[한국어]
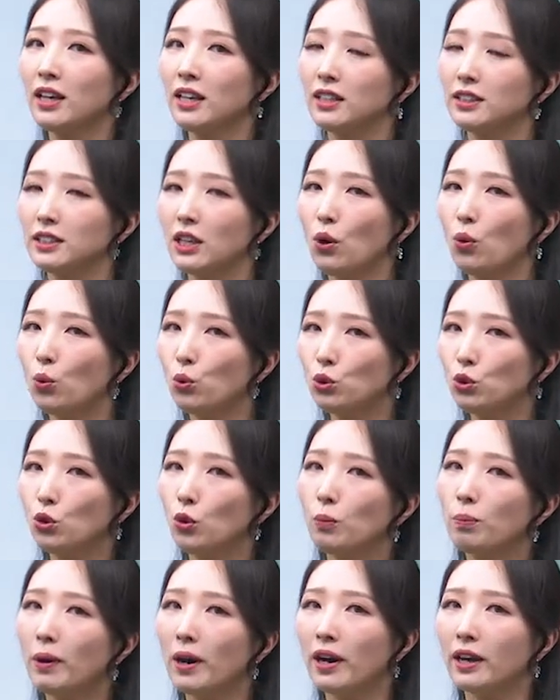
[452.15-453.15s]
이제
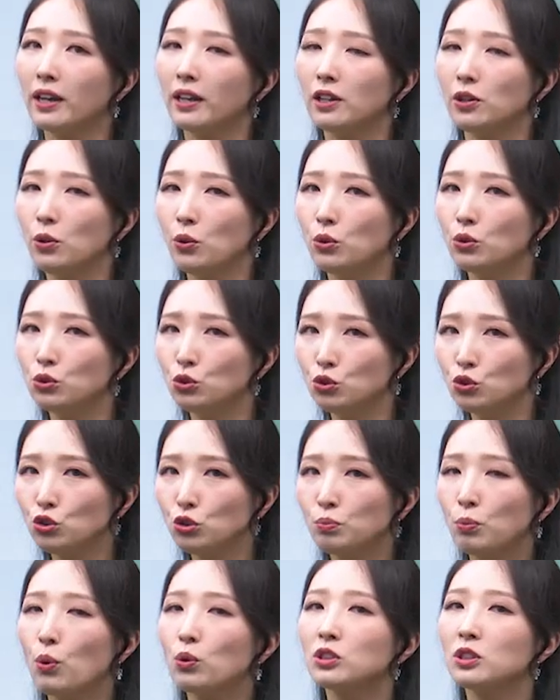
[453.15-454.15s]
오디오 파일로
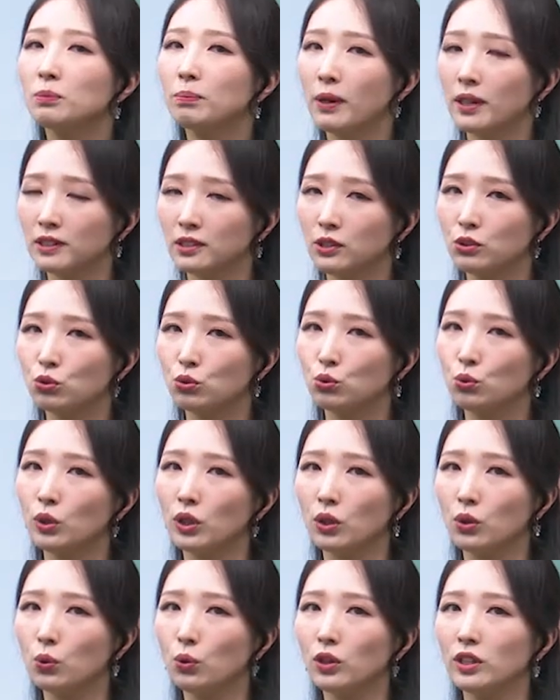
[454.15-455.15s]
쭉 복습하실 수도
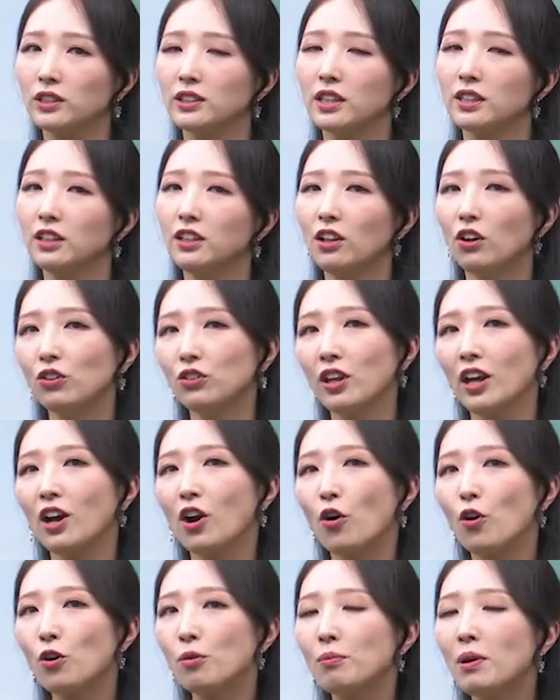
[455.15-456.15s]
있고 이제는 어
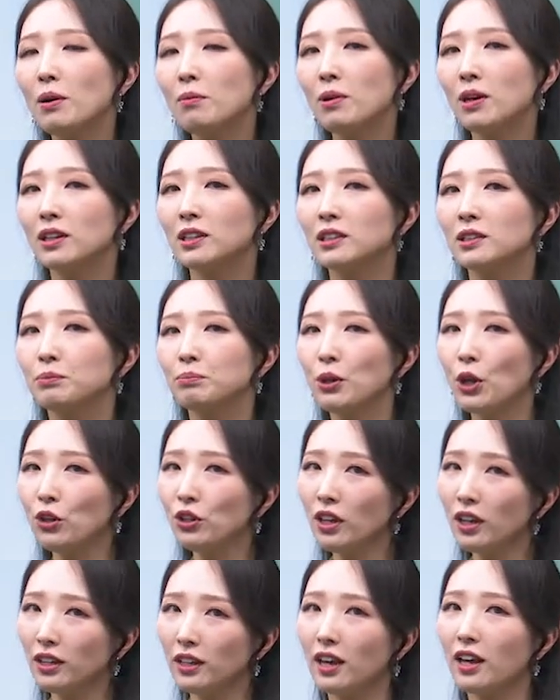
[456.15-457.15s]
내가 얼마만큼
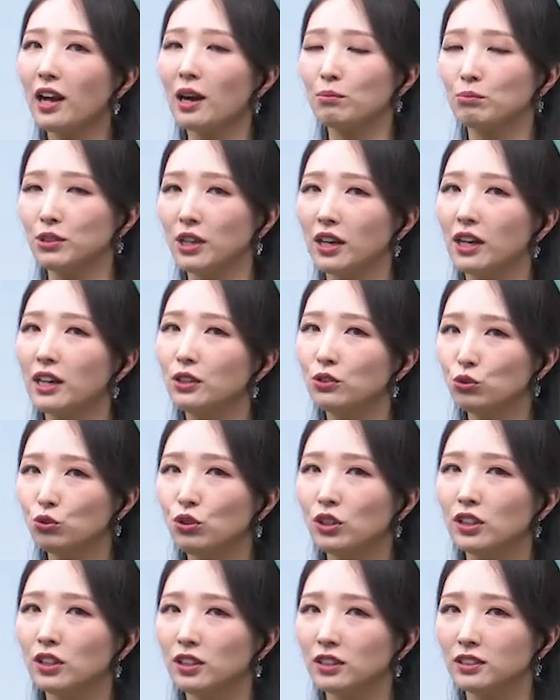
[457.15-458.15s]
편하게 감상할 수
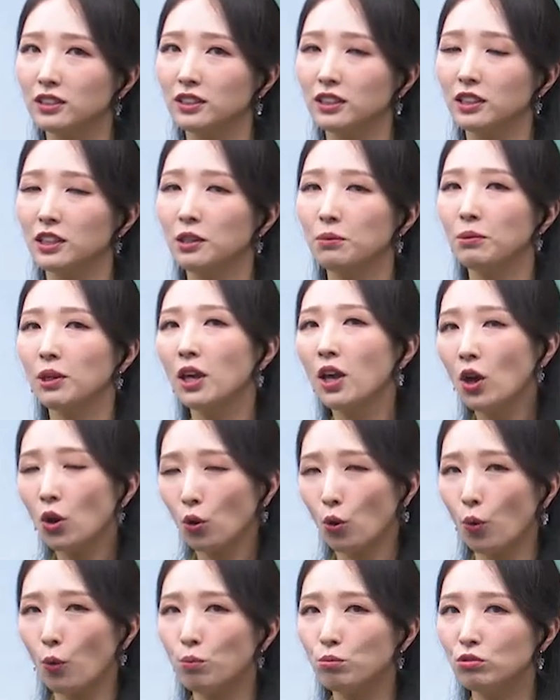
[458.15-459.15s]
있는지 이미
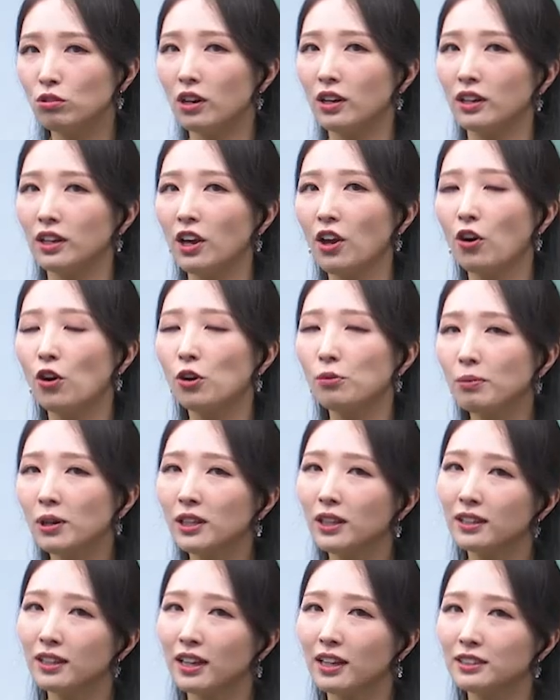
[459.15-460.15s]
공부한 게
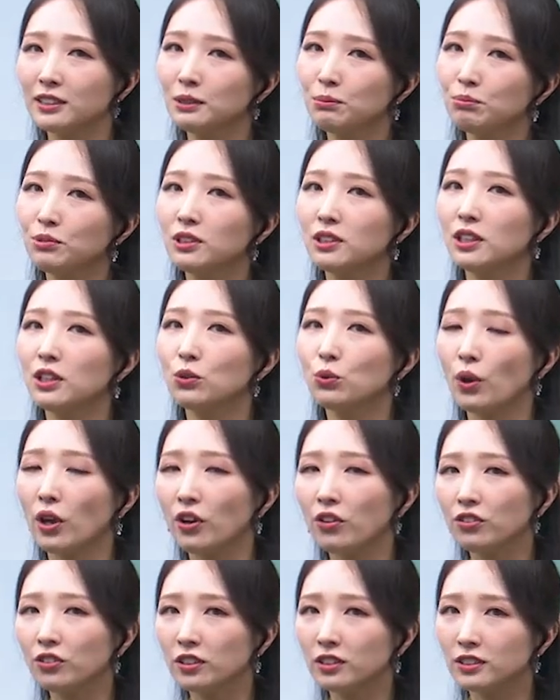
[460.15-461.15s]
얼마나 내가 습득이
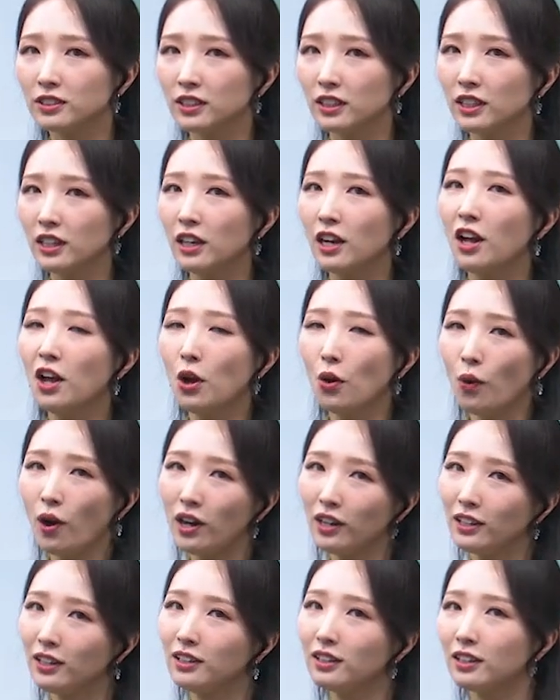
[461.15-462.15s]
되었는지를
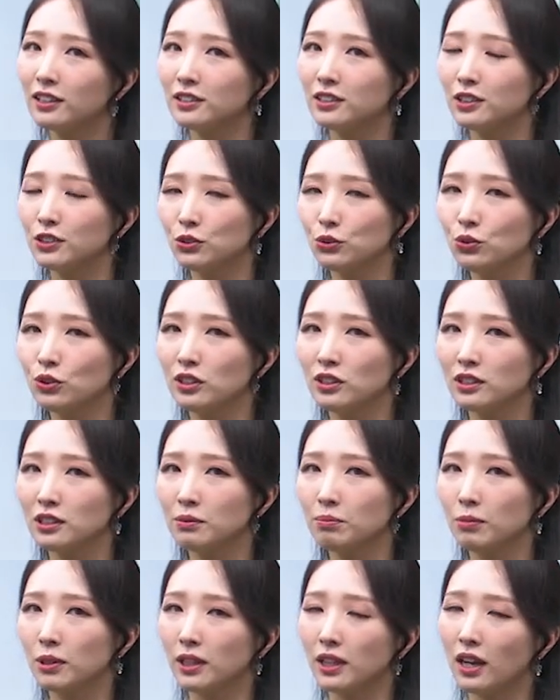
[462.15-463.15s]
확인하실 수
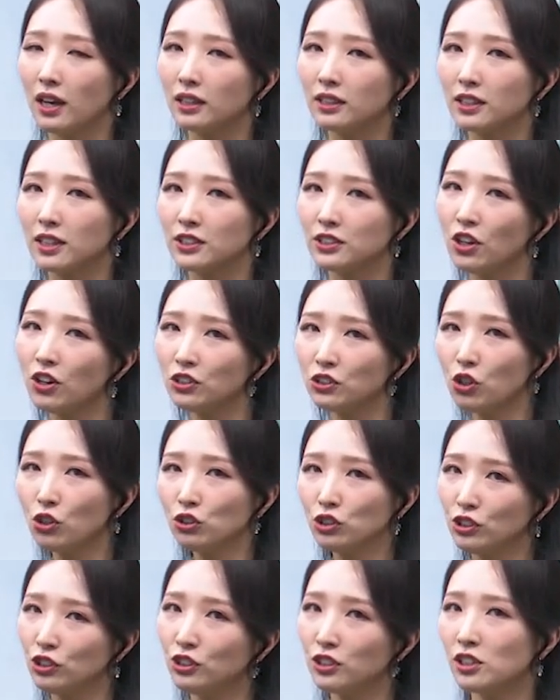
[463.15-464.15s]
있습니다. 그래서
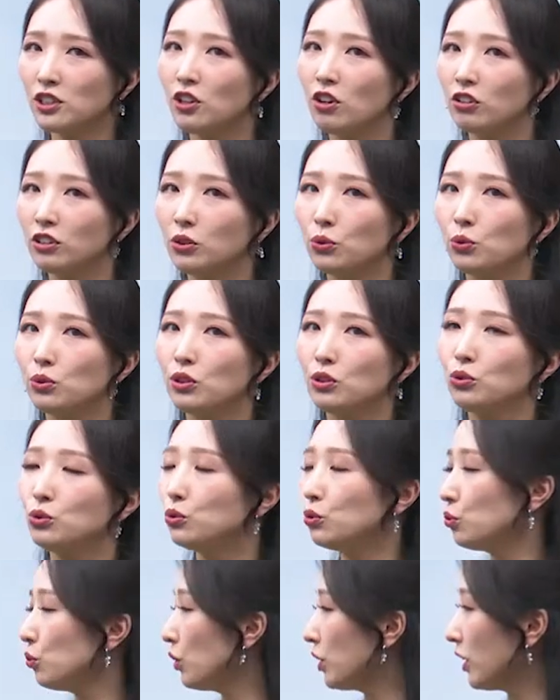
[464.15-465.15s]
청취 실력을 올려줄
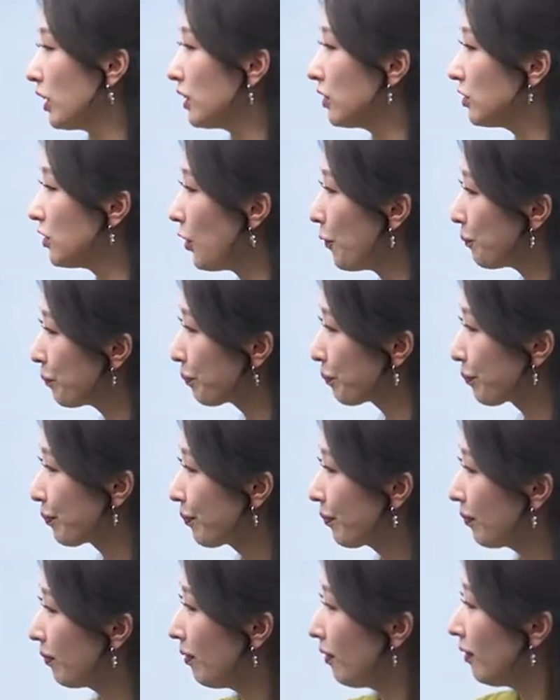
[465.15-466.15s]
수 있겠죠?
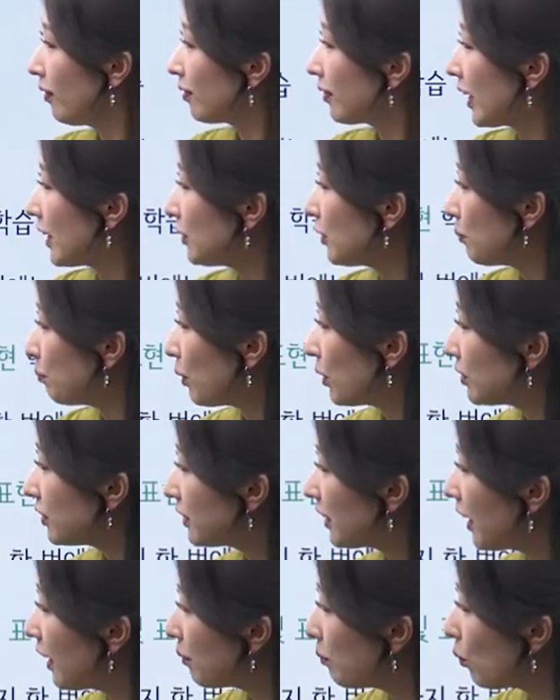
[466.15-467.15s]
다섯
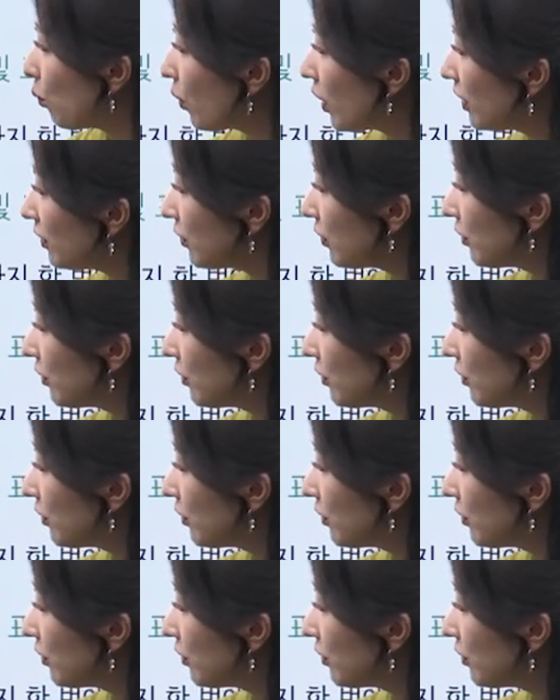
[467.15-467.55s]
번째, 모간